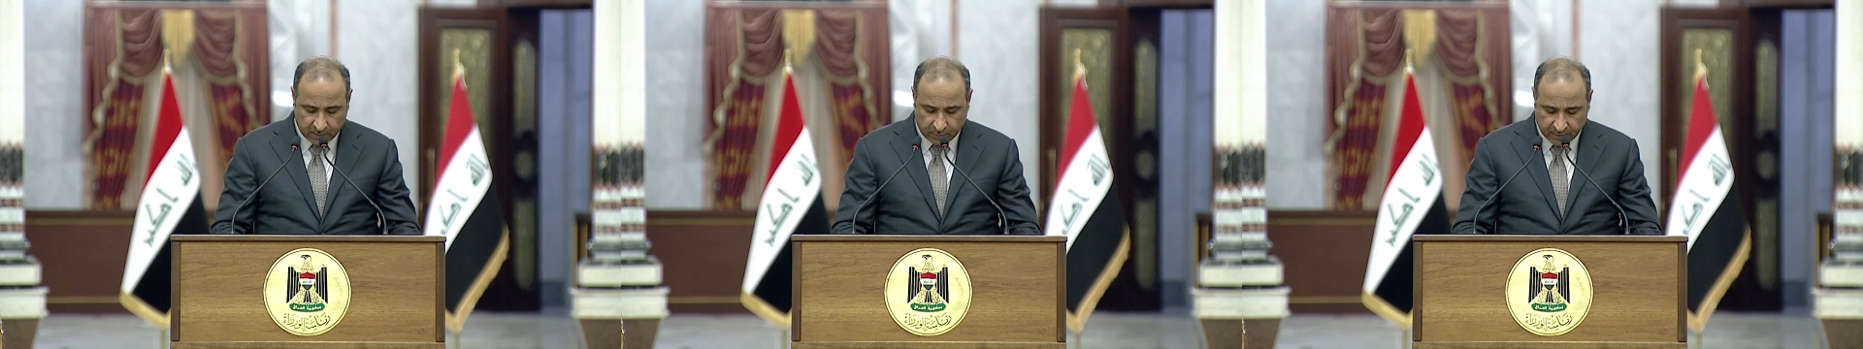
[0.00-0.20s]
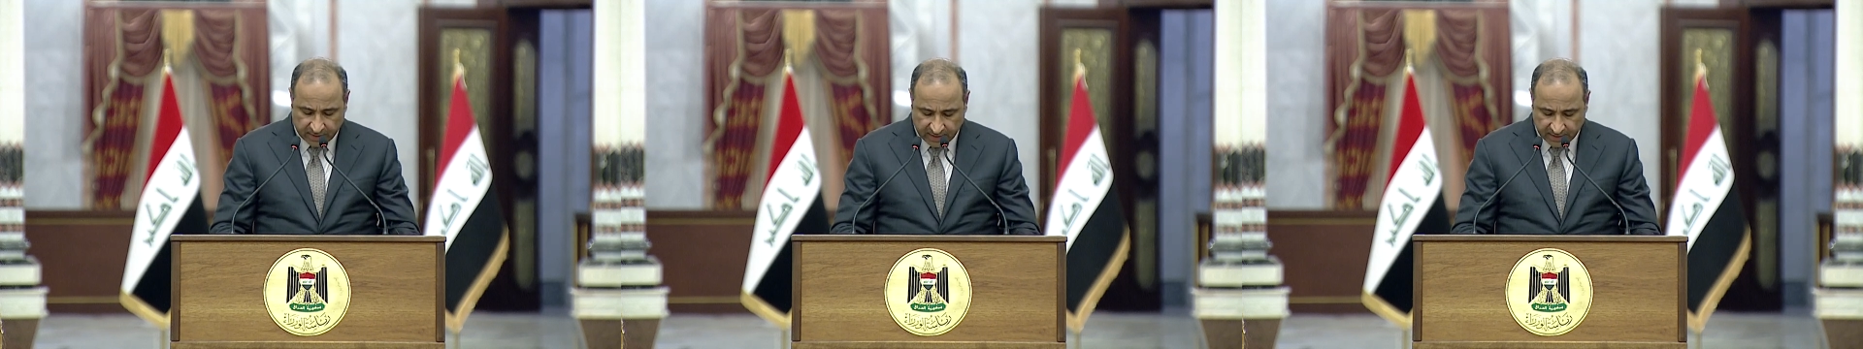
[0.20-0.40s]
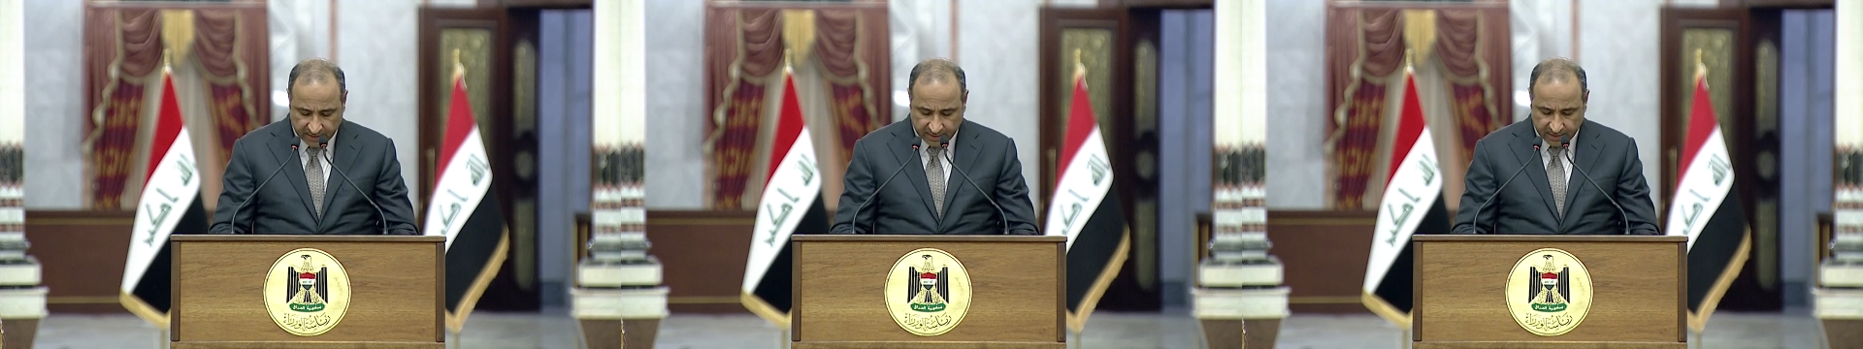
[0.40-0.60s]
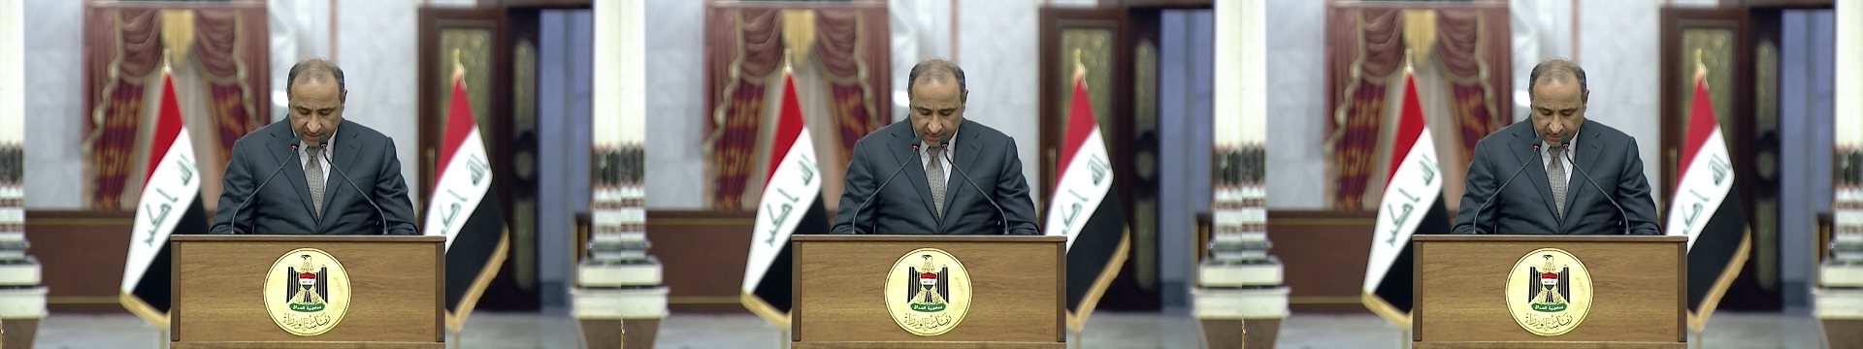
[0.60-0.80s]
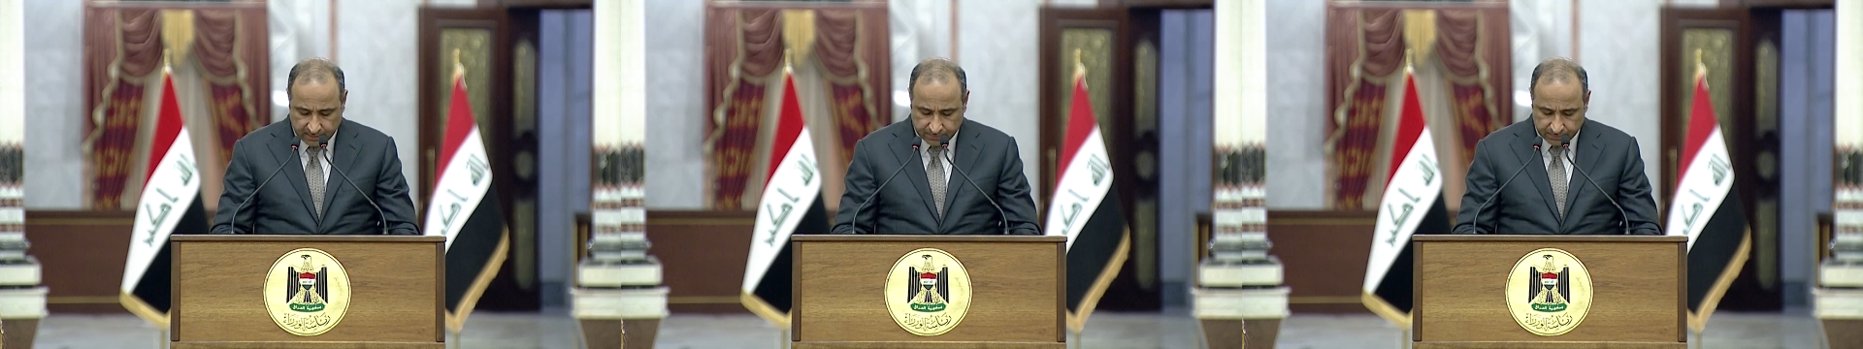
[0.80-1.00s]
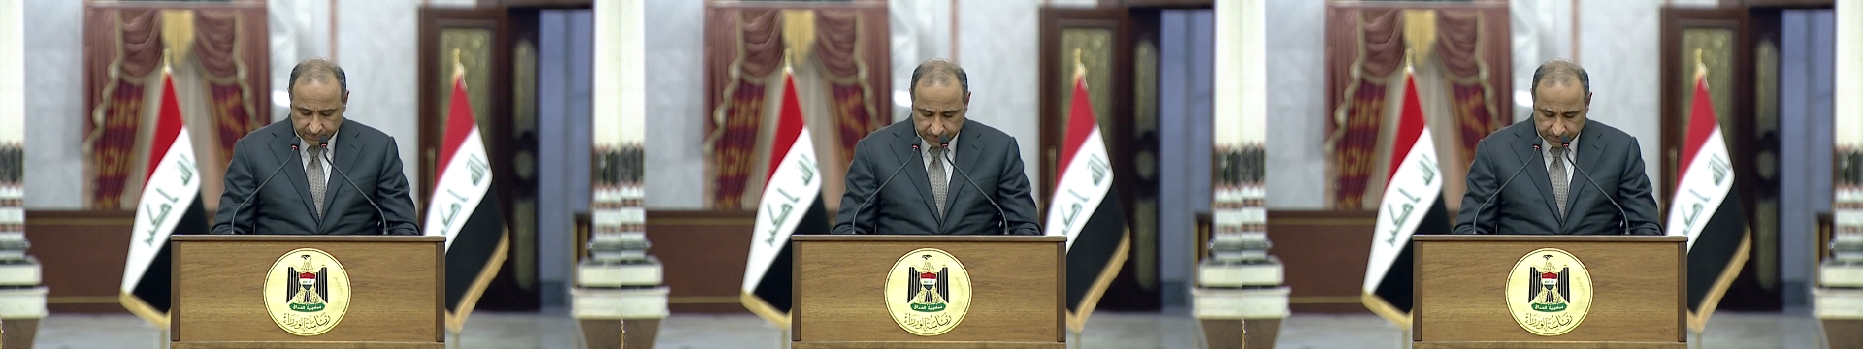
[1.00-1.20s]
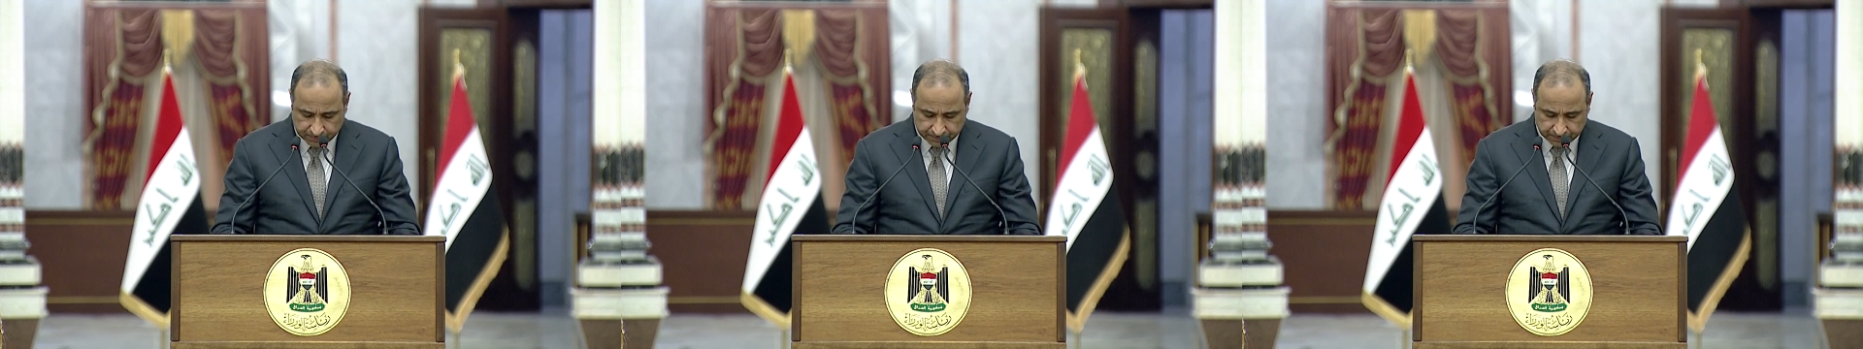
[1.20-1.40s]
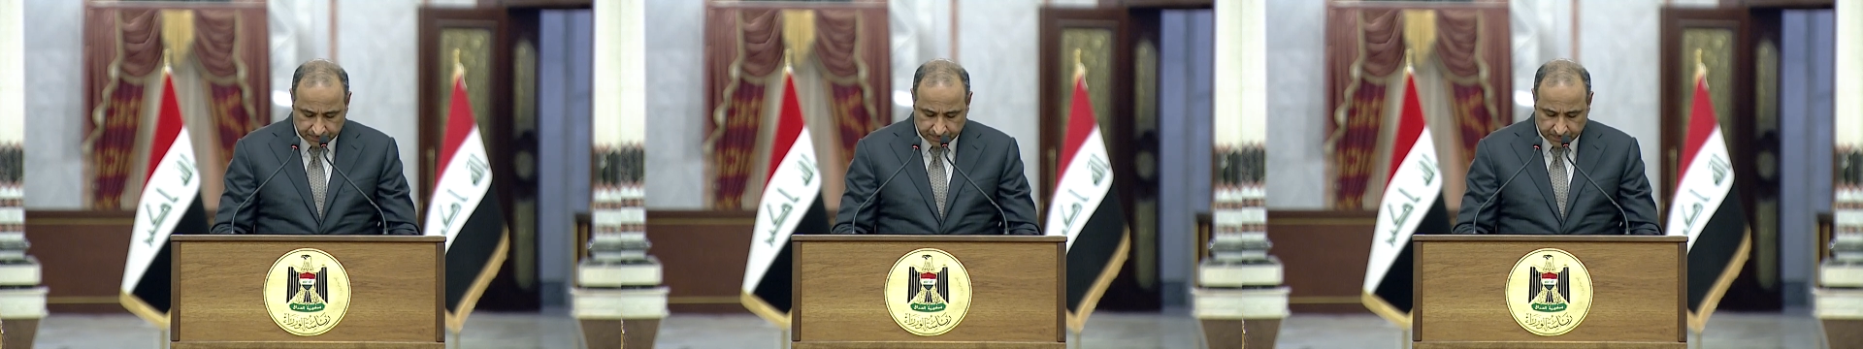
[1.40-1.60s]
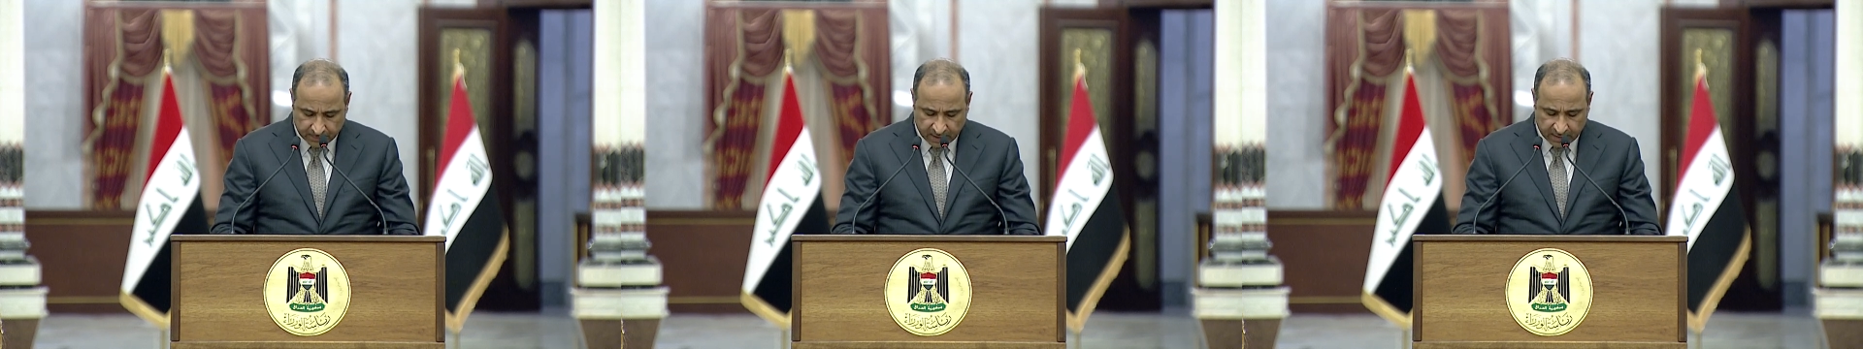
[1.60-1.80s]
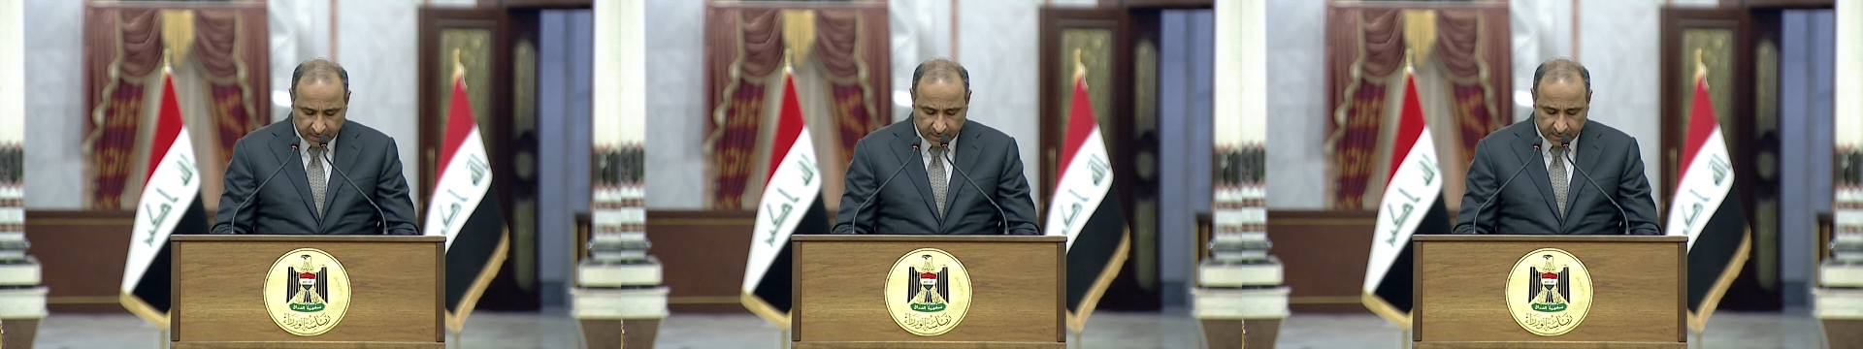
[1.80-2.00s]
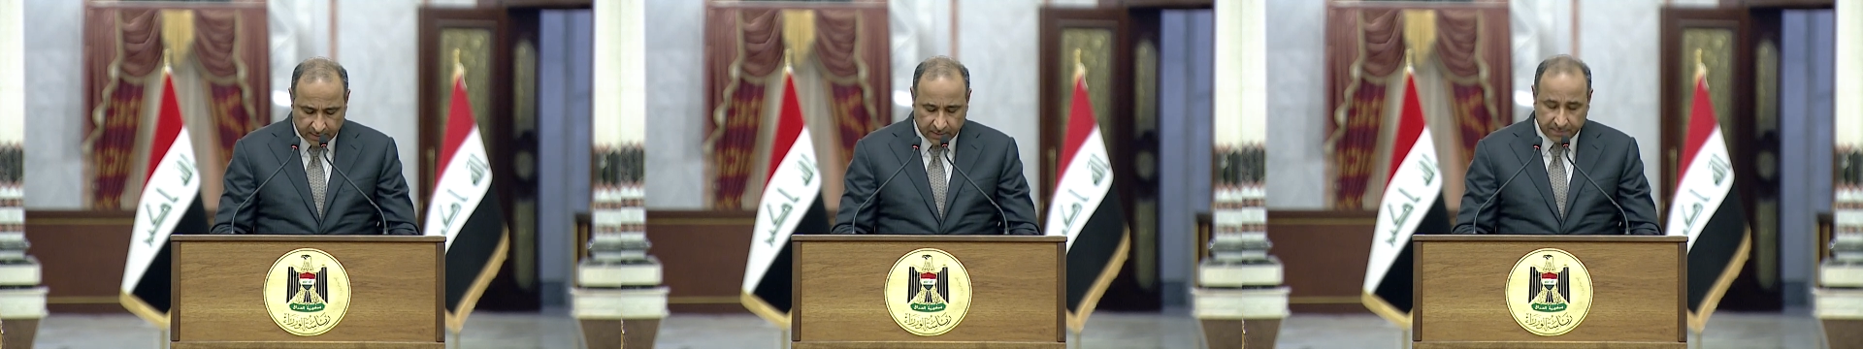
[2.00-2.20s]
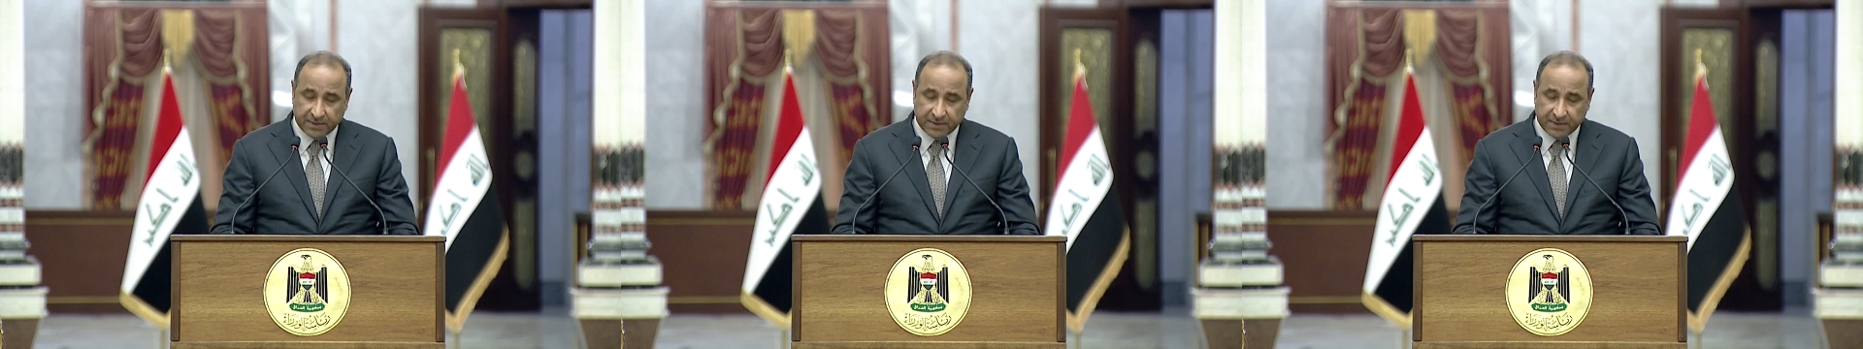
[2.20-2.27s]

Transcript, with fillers: وذلك آه،